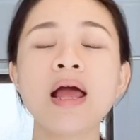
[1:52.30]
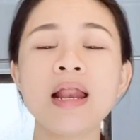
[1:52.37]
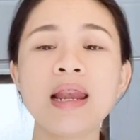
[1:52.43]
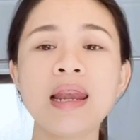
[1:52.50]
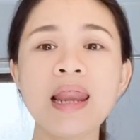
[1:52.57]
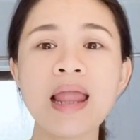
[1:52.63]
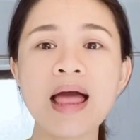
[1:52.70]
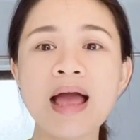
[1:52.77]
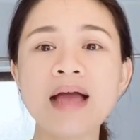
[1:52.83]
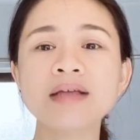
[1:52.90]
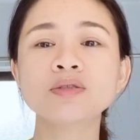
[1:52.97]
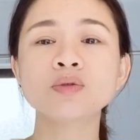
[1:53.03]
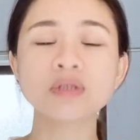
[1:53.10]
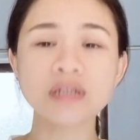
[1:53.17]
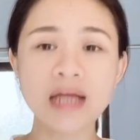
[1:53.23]
และ
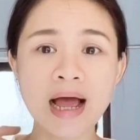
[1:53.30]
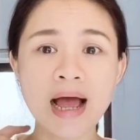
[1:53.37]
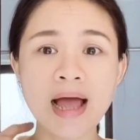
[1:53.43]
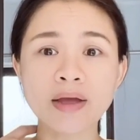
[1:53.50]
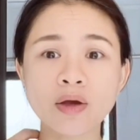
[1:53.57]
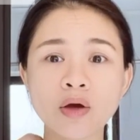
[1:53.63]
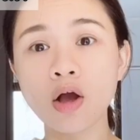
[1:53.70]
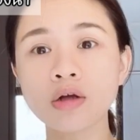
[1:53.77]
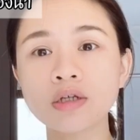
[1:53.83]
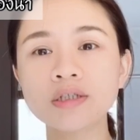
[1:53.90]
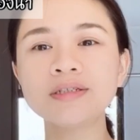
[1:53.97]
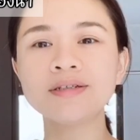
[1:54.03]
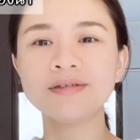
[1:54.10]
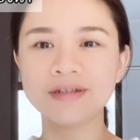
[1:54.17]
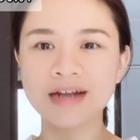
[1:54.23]
สุดท้ายก็คือ
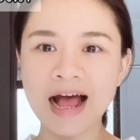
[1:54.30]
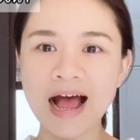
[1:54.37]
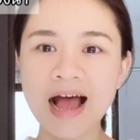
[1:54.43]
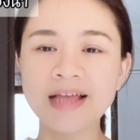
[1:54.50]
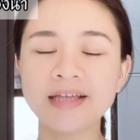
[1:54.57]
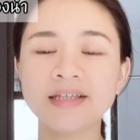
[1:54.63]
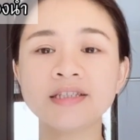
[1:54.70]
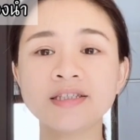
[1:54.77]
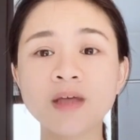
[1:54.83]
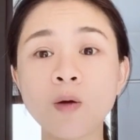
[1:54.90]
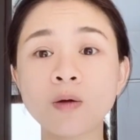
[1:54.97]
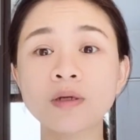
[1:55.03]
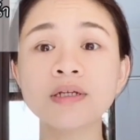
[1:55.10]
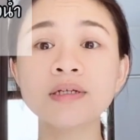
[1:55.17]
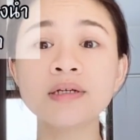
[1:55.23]
ราย
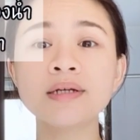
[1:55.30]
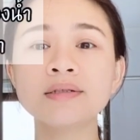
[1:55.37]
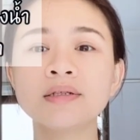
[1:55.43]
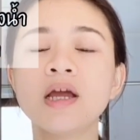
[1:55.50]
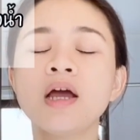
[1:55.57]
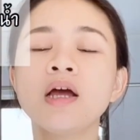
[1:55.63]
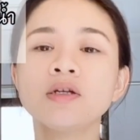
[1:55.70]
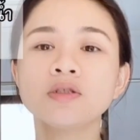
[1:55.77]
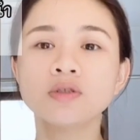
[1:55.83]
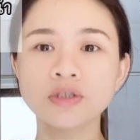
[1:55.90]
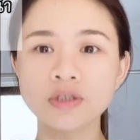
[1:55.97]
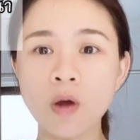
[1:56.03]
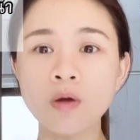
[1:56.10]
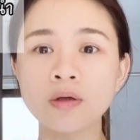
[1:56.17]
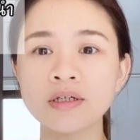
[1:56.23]
2เดือน
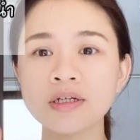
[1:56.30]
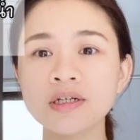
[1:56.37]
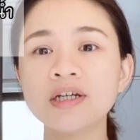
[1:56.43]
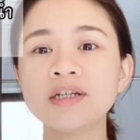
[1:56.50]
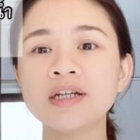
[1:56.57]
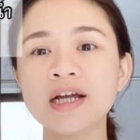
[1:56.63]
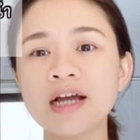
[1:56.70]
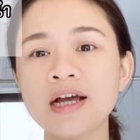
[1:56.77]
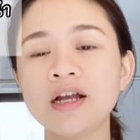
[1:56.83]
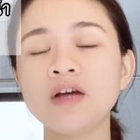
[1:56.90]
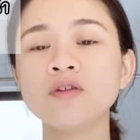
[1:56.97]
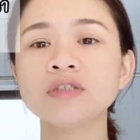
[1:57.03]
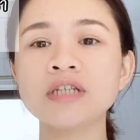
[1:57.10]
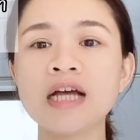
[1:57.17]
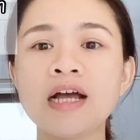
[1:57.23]
2เดือนนะคะ เรา
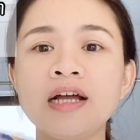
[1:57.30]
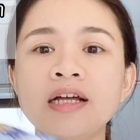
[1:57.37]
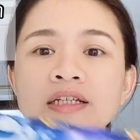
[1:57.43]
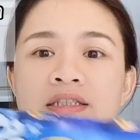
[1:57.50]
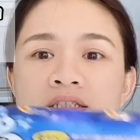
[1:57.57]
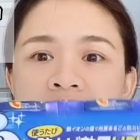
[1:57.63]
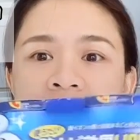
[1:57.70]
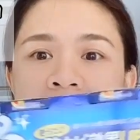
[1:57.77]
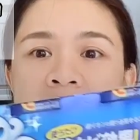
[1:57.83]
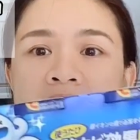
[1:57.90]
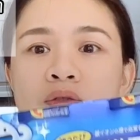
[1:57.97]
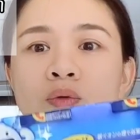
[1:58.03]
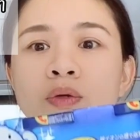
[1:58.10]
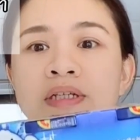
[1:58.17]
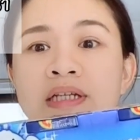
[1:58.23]
จะใช้
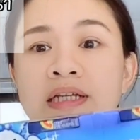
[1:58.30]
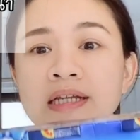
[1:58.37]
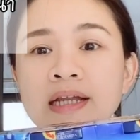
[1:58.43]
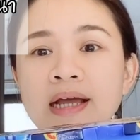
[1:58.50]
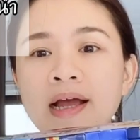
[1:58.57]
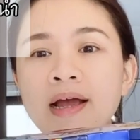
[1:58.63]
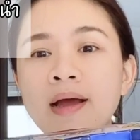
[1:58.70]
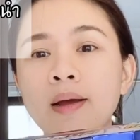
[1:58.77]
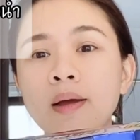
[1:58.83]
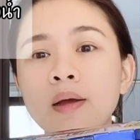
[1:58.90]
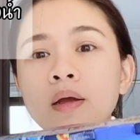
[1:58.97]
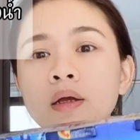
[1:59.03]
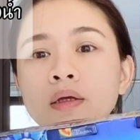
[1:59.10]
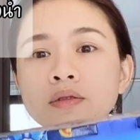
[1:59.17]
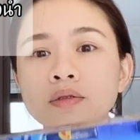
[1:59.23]
ตัวนี้นะคะ
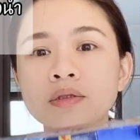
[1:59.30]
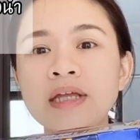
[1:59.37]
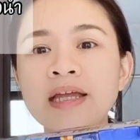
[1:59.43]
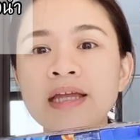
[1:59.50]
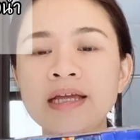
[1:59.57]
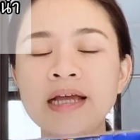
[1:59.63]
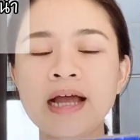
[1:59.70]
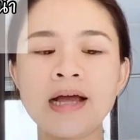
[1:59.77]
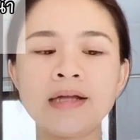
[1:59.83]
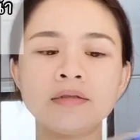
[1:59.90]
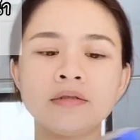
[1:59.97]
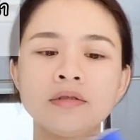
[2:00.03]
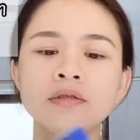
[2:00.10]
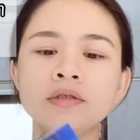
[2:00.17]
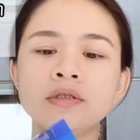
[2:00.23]
ในการ
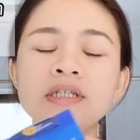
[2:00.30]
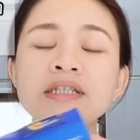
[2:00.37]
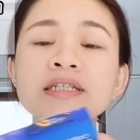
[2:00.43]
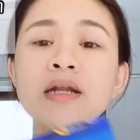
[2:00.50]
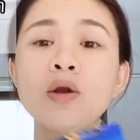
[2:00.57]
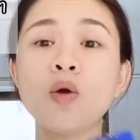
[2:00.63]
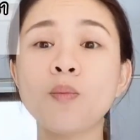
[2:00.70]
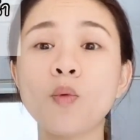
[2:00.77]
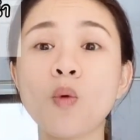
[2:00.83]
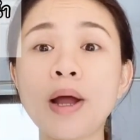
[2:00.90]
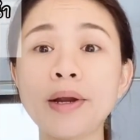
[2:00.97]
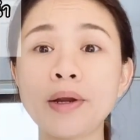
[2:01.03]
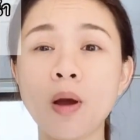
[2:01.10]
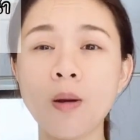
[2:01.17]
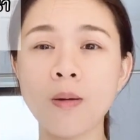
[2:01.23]
ที่จะลมควั
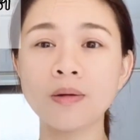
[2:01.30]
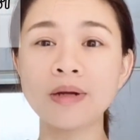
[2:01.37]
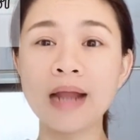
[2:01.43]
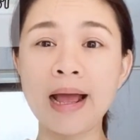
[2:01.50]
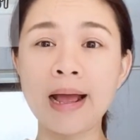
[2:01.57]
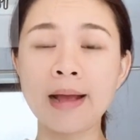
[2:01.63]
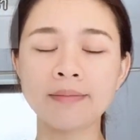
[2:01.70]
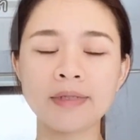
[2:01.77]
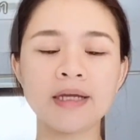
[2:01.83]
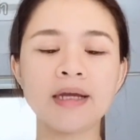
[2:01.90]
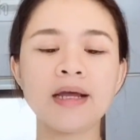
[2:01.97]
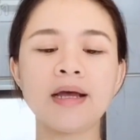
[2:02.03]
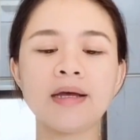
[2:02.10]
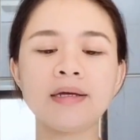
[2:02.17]
นห้องน้ำนะคะ